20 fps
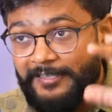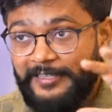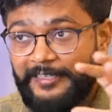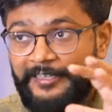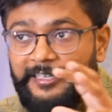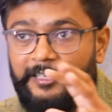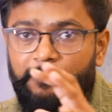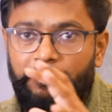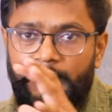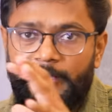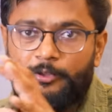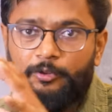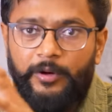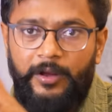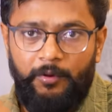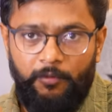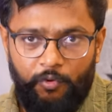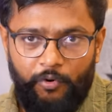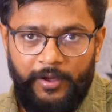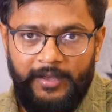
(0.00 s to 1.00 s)
इसकी डिस्प्ले
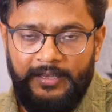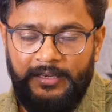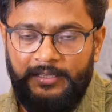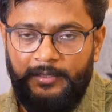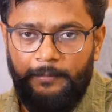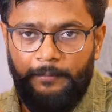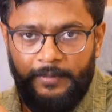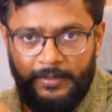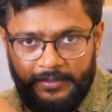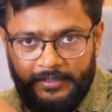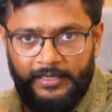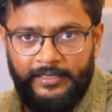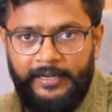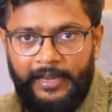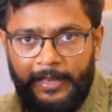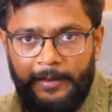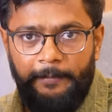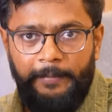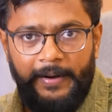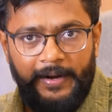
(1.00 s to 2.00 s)
थोड़ा वो है जैसे
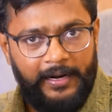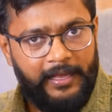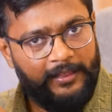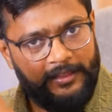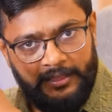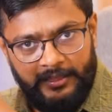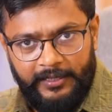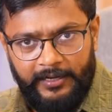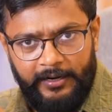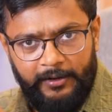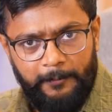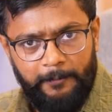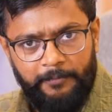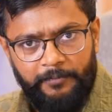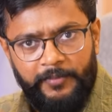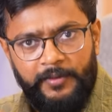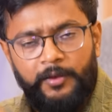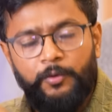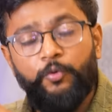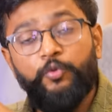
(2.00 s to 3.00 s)
बजट आईपैड आती थी ना
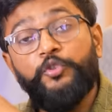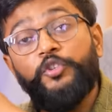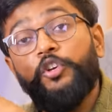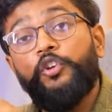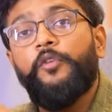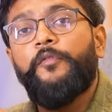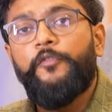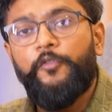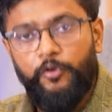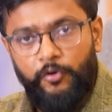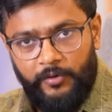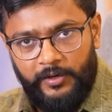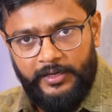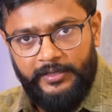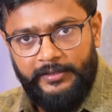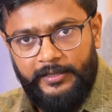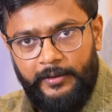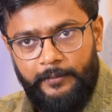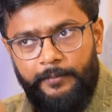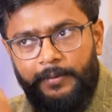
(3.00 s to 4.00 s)
उसी को फॉलो
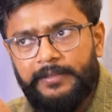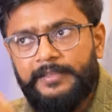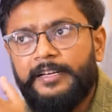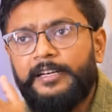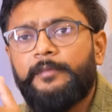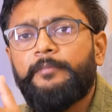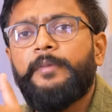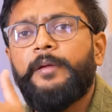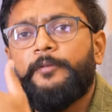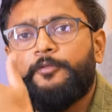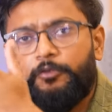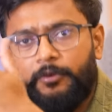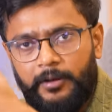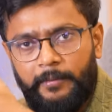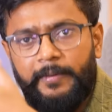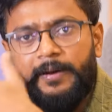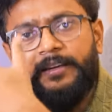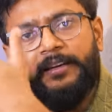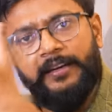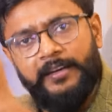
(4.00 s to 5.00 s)
करता है बजट में
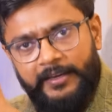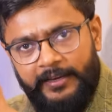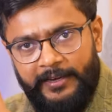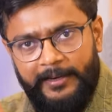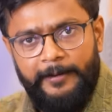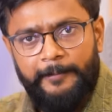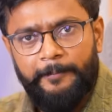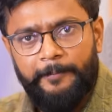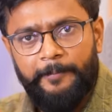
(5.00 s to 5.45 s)
थोड़ा बेटर ही है